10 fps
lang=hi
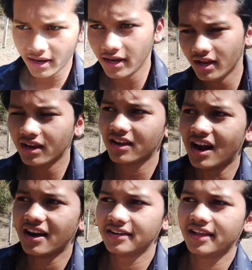मैंने
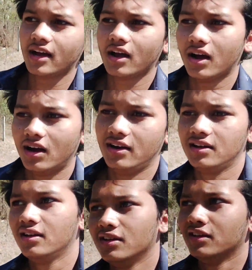कार्ड देखा कार्ड
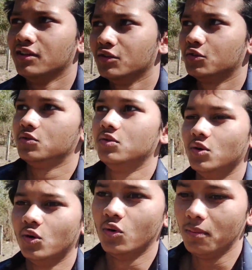
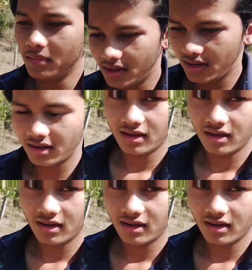तो मेरे